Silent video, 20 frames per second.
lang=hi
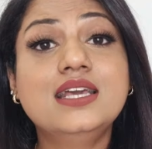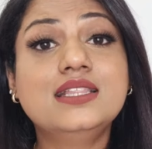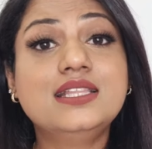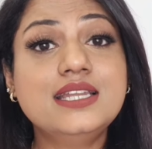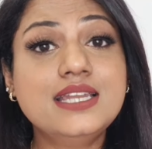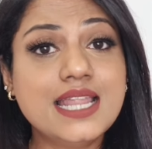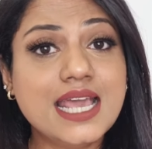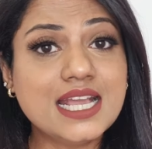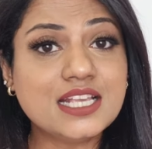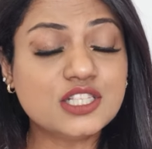
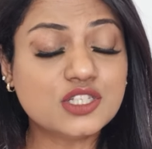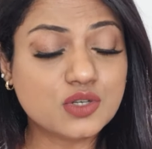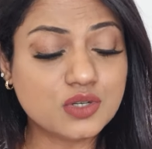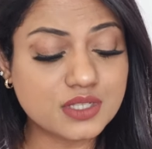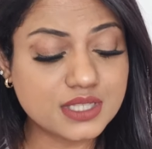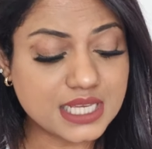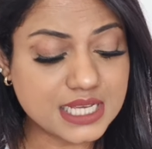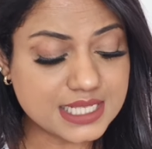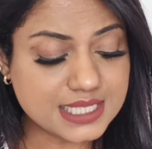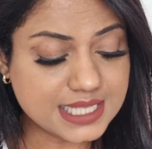द नेक्स्ट
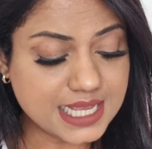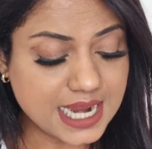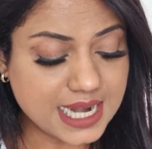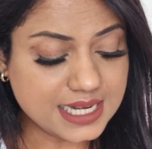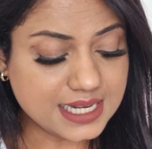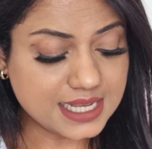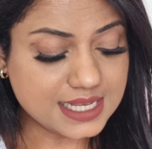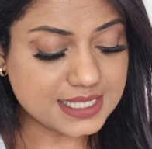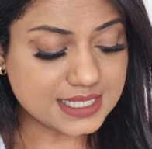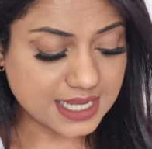कुर्ता
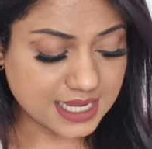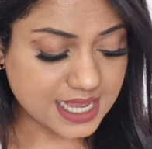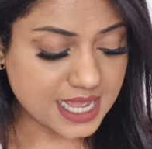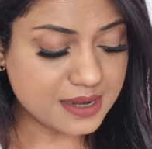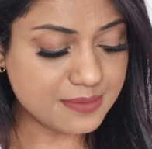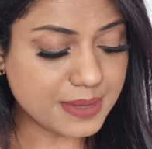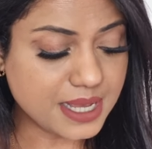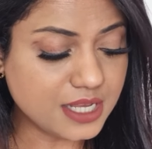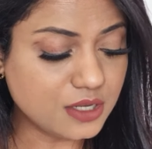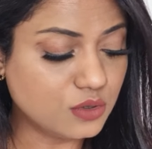सेट इज़
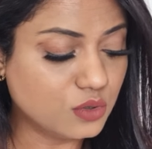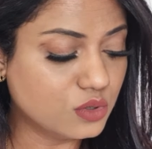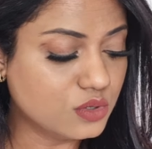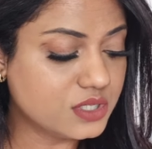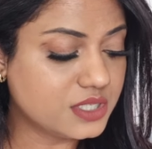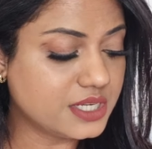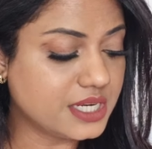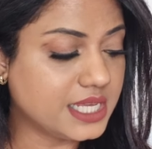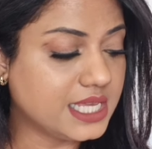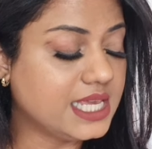अगेन बाई
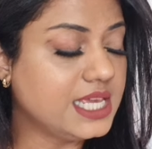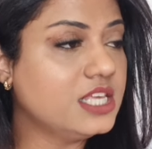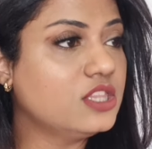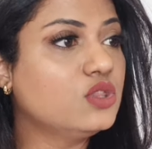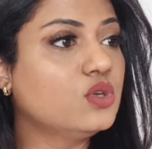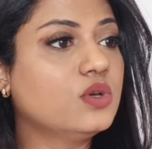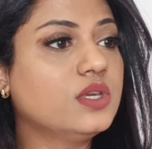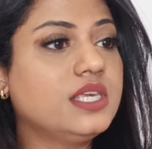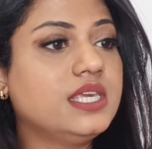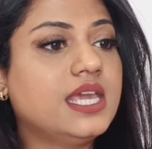गो रिकी
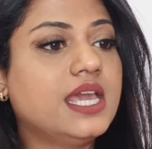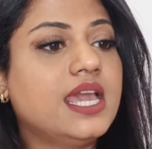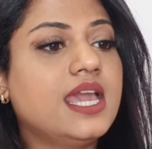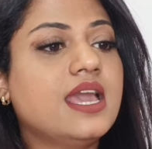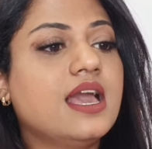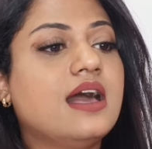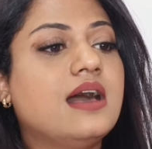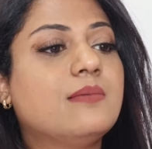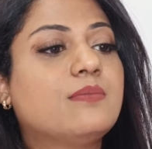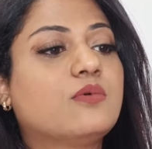तो
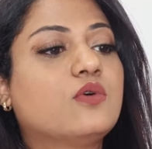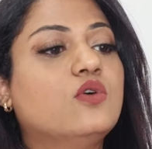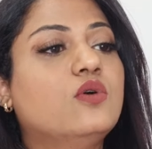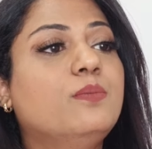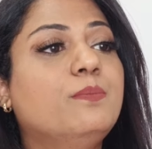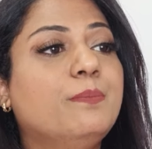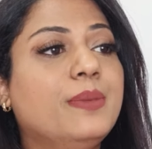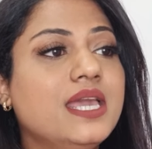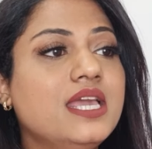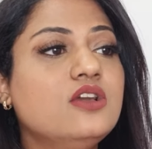ये
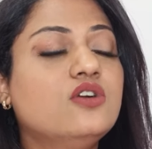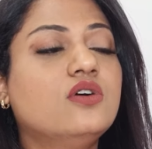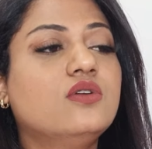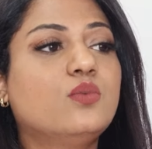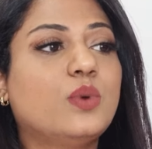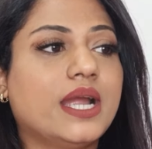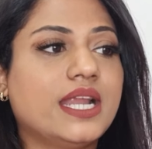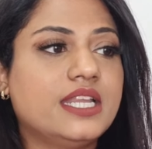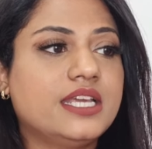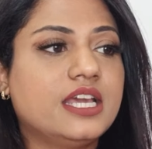आपको पिंक
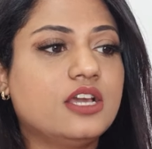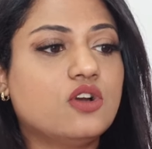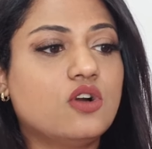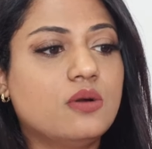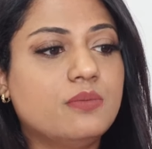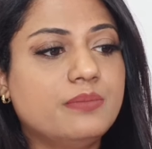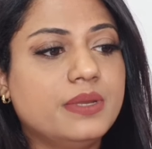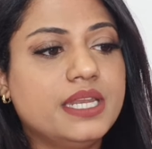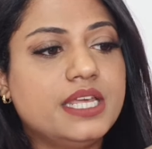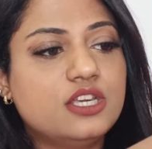और वाइट के
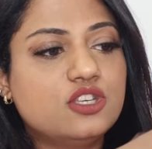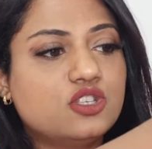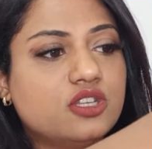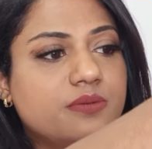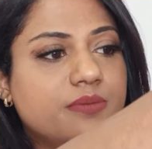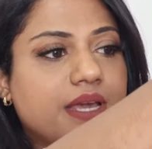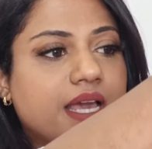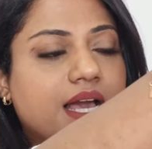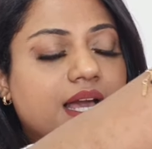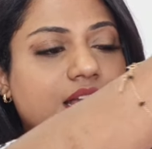
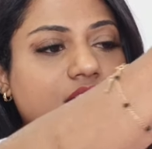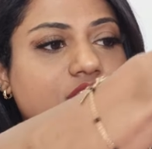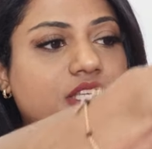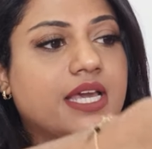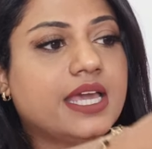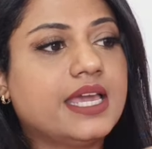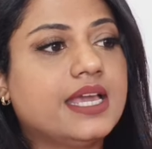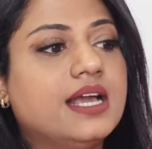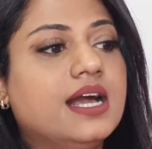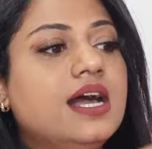कॉम्बिनेशन में आ
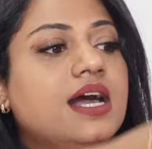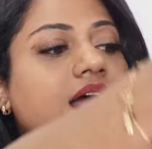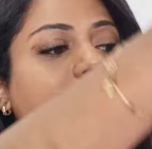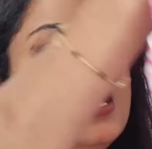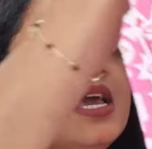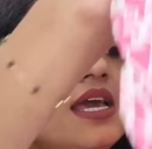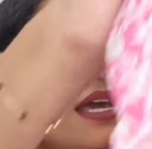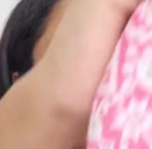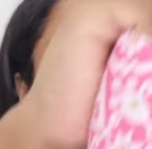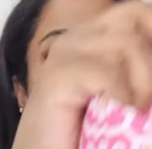जाएगा
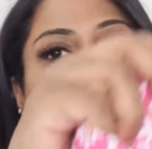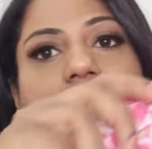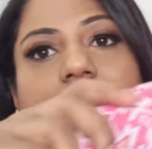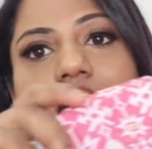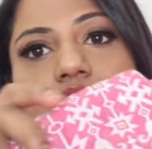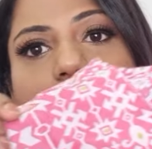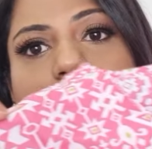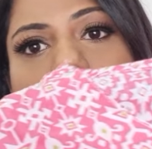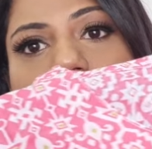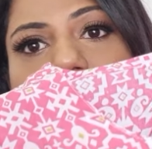
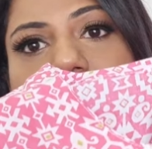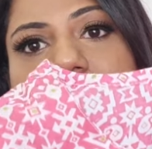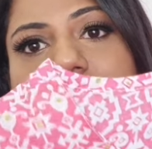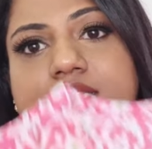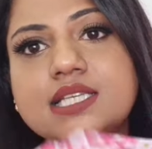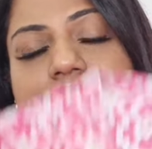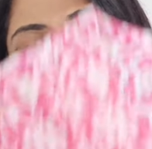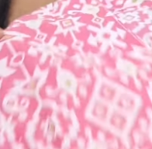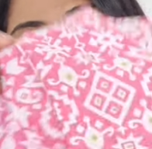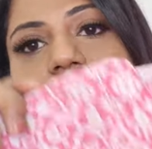नाउ
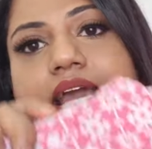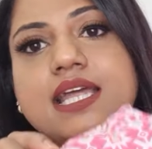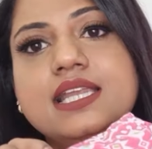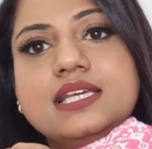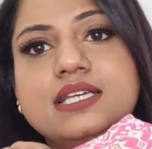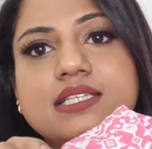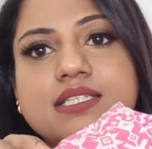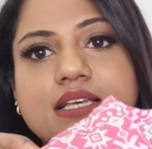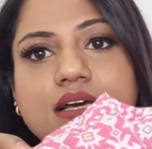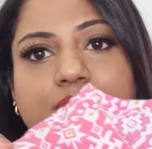दिस
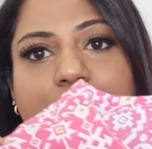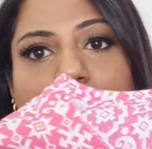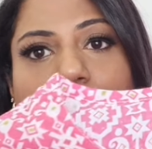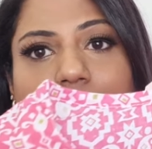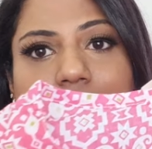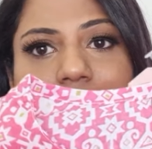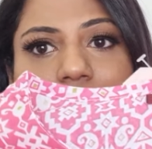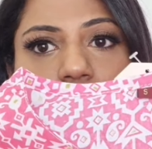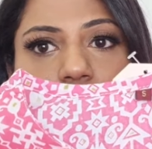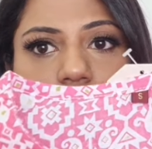अगेन इज़ अ
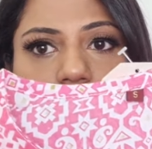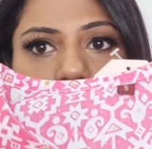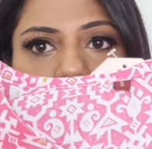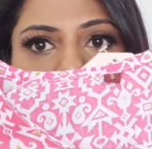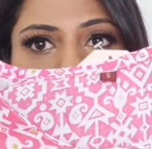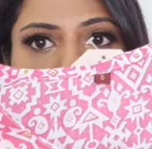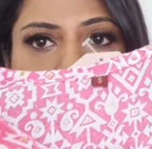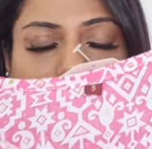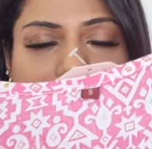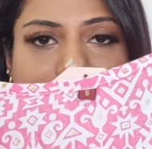पॉली
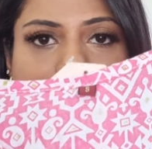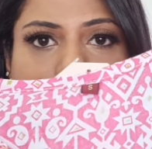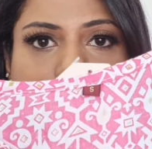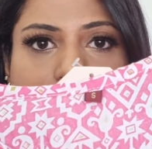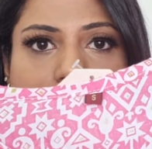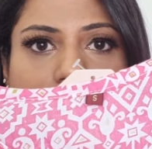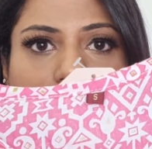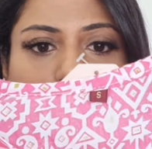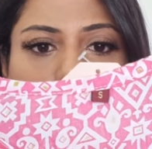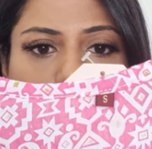कॉटन
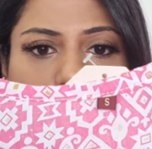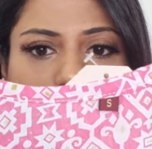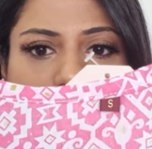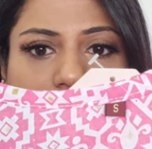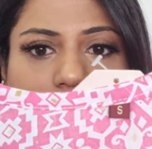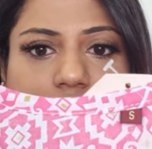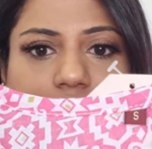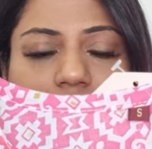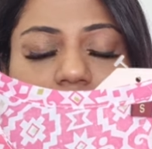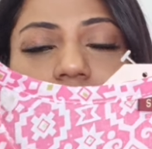मिक्स
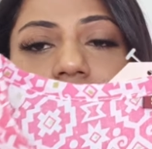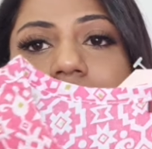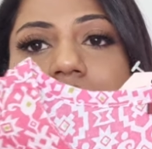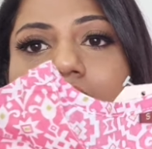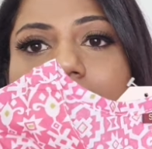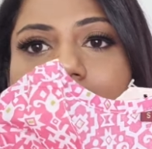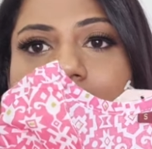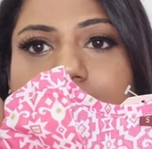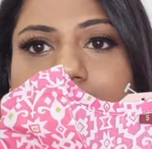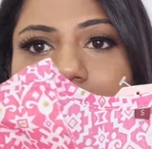कुर्ता सेट
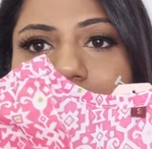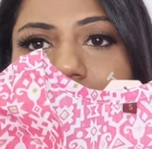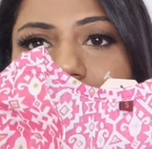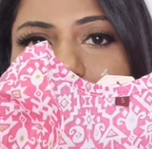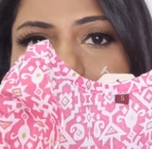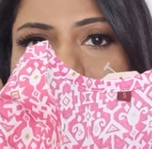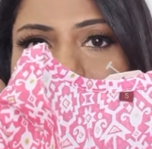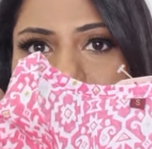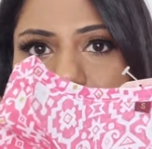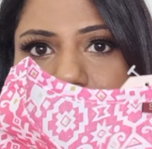हल्का सा
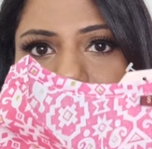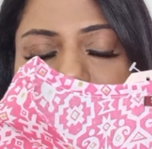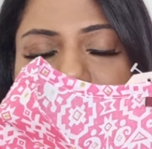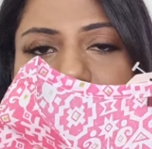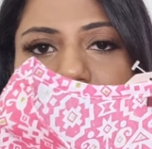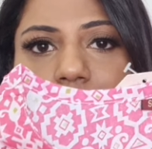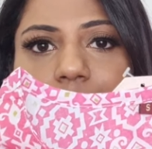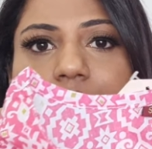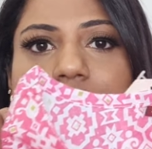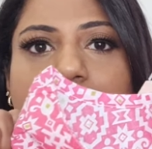ये
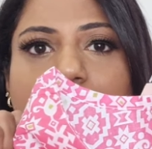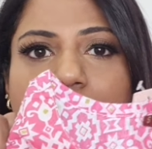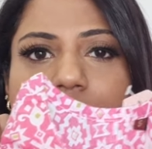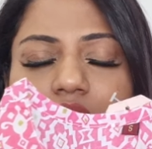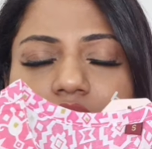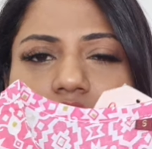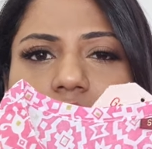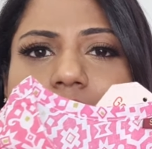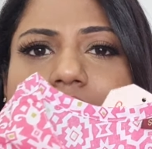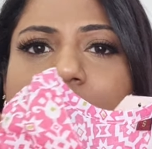स्टिफ है बट
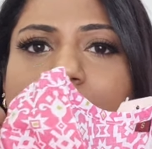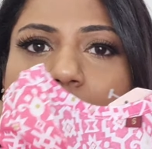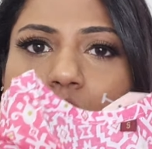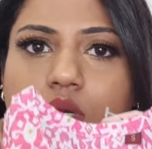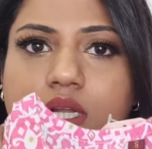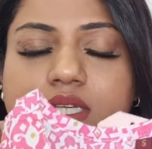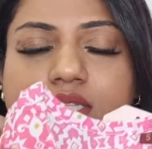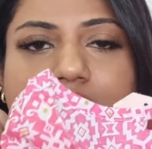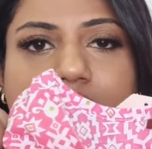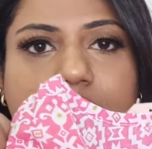थोड़े के बाद
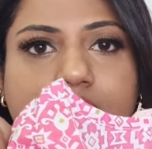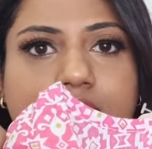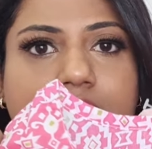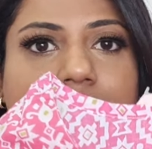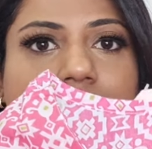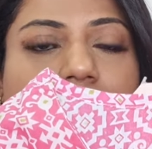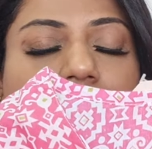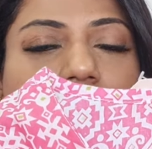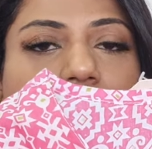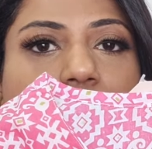थोड़ा सा
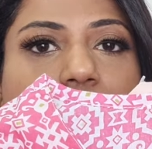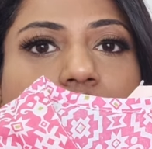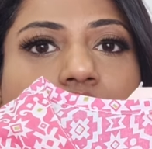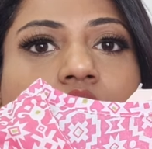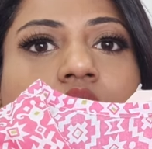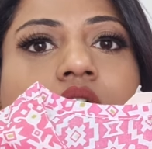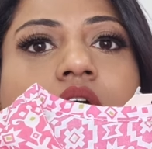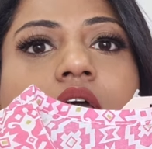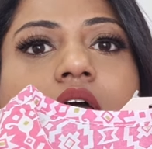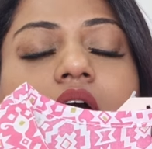ये यू uh, नो you
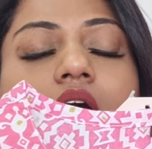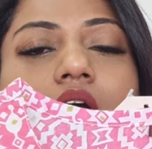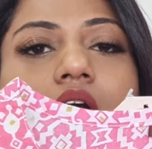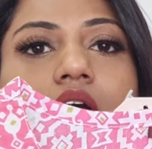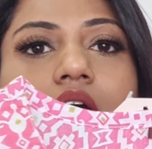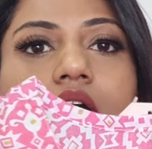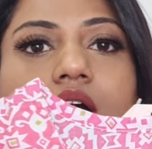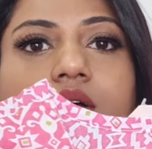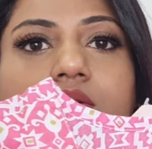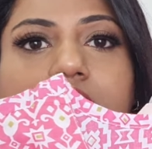know,
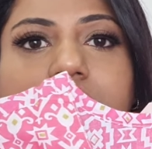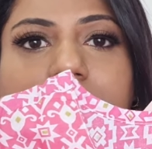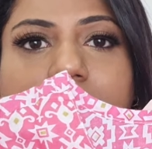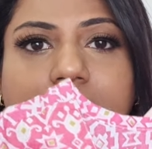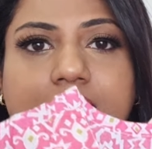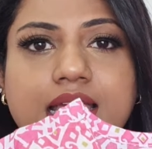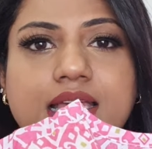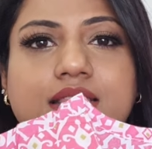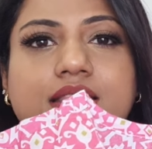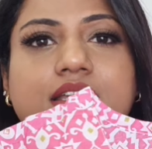uh,
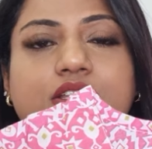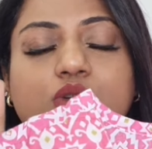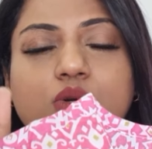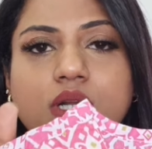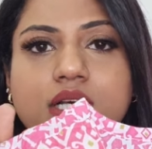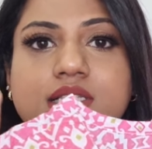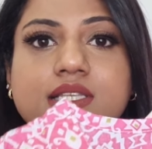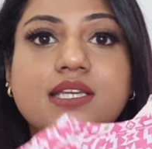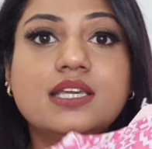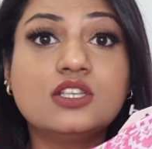क्या कहते हैं
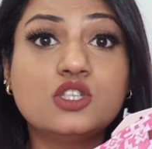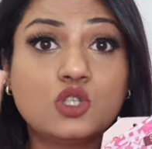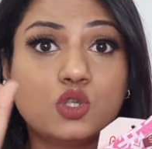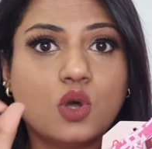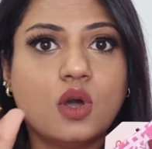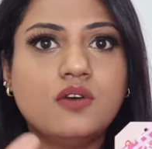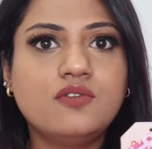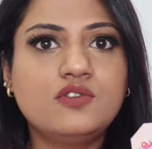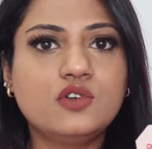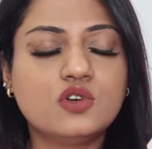थोड़ा सा ये
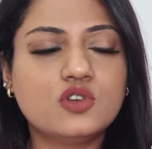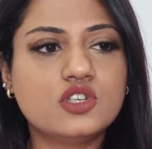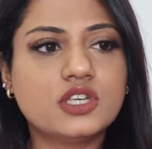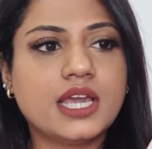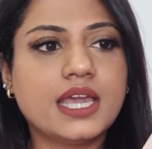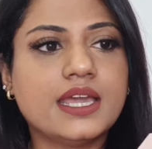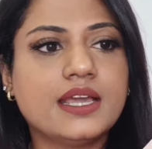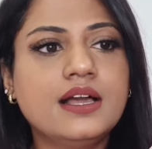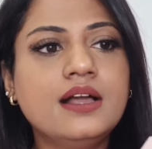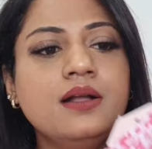सॉफ्ट हो
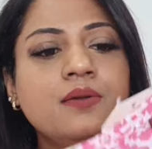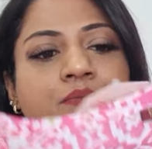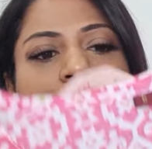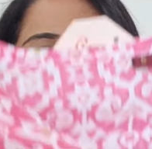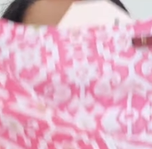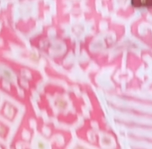जाएगा